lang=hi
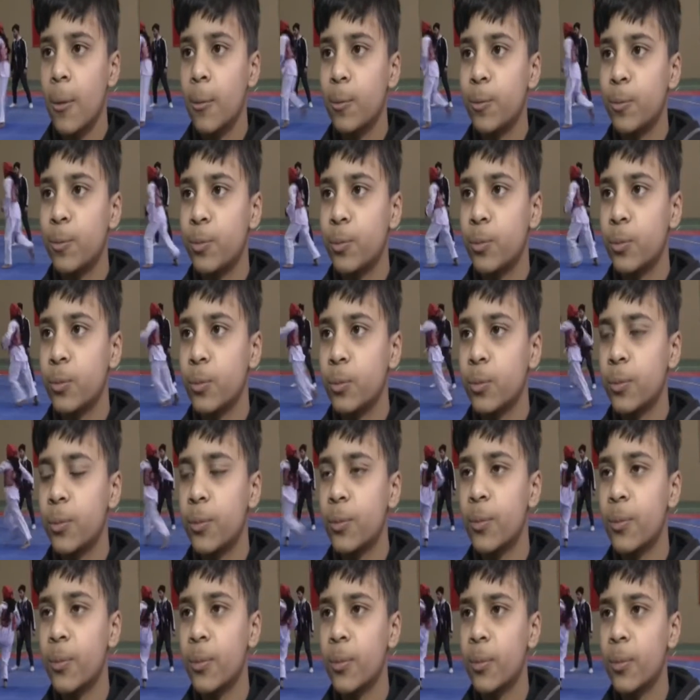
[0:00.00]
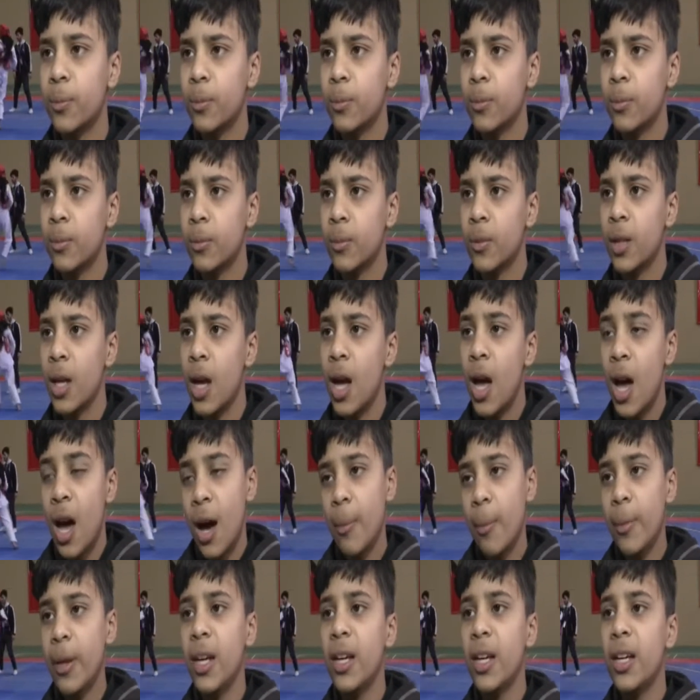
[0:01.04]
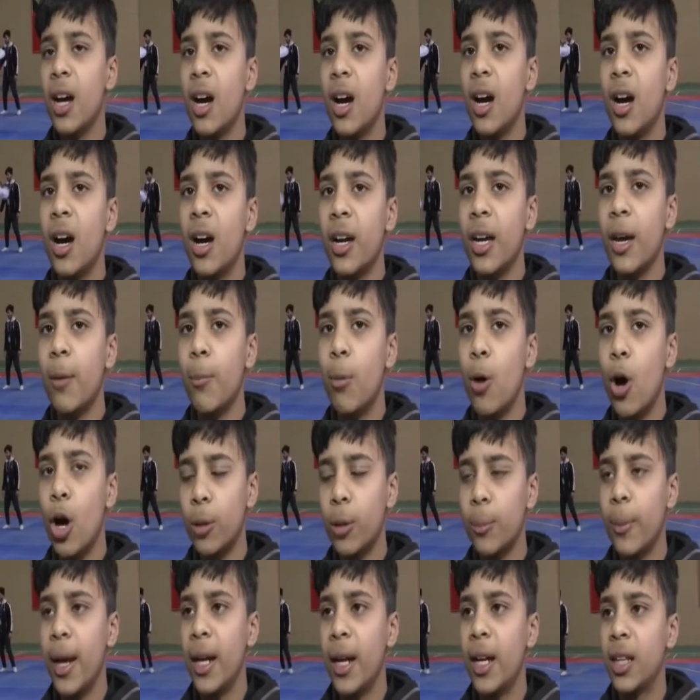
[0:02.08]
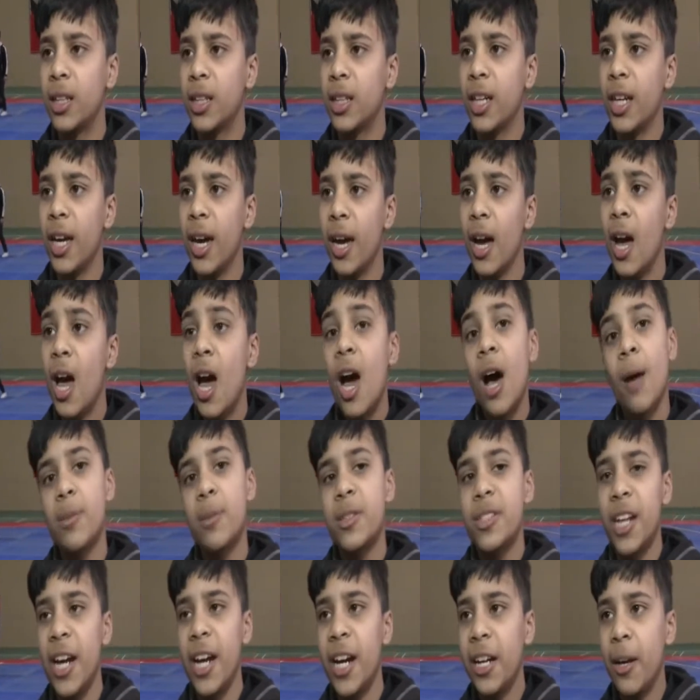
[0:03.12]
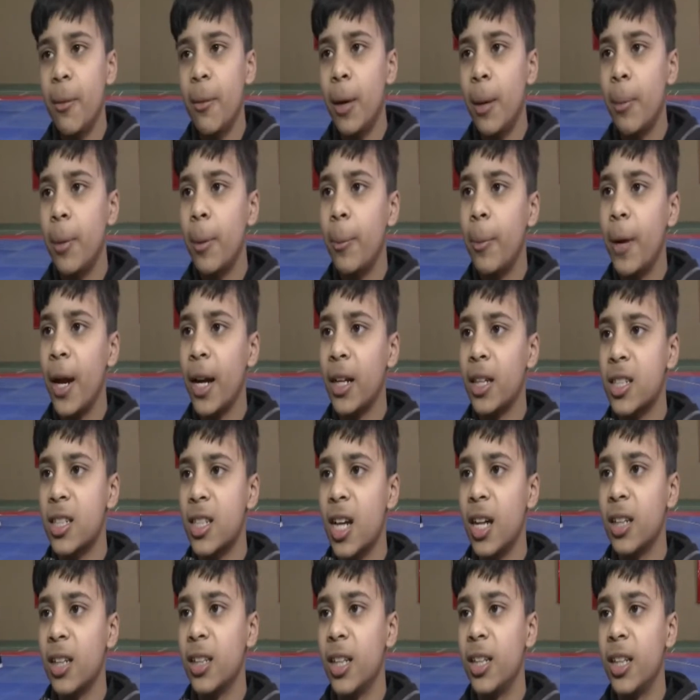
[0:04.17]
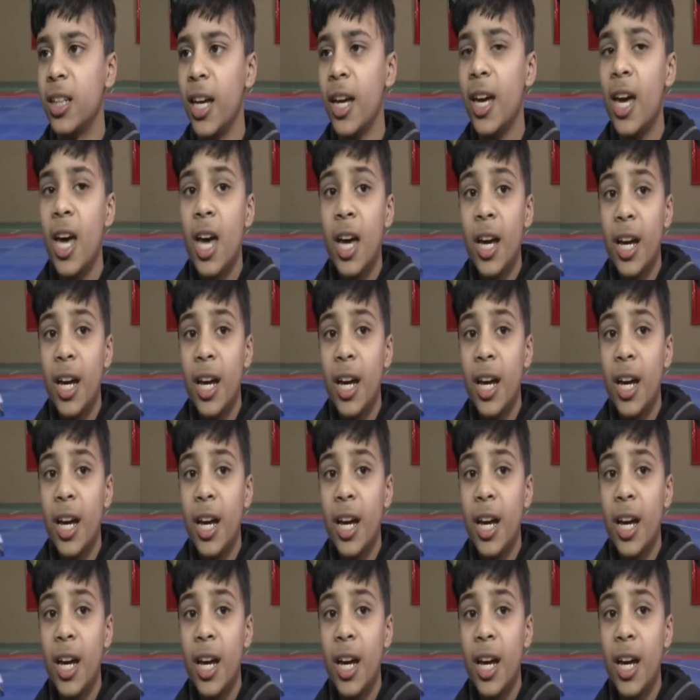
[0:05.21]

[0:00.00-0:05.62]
तो कितनी मेहनत की आपने हमने यहाँ आके बहुत मेहनत की है हम स्टेडियम में भी प्रैक्टिस करते थे